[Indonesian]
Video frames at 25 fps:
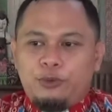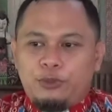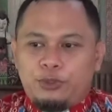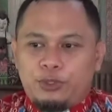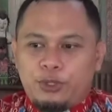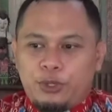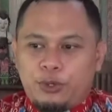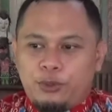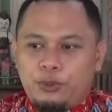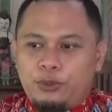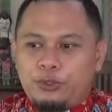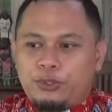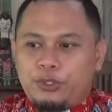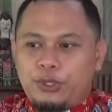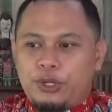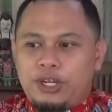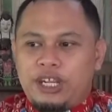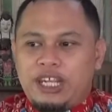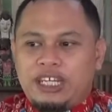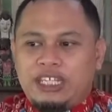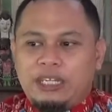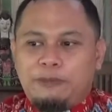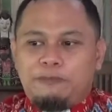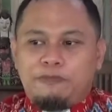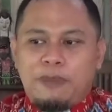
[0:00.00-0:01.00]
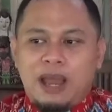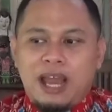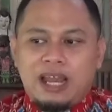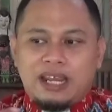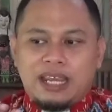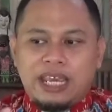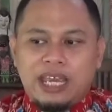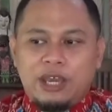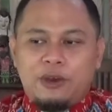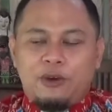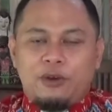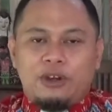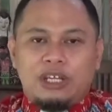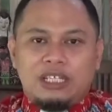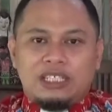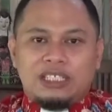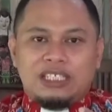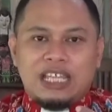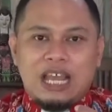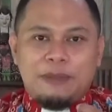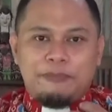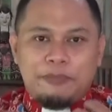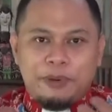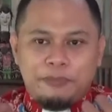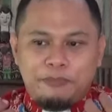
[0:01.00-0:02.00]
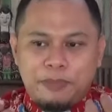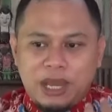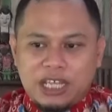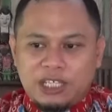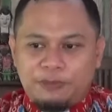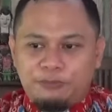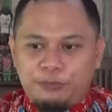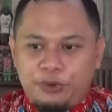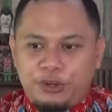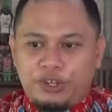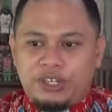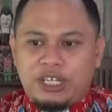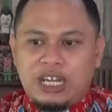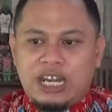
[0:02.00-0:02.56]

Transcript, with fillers: unsur-unsur yang dipakai oleh sang pemazmur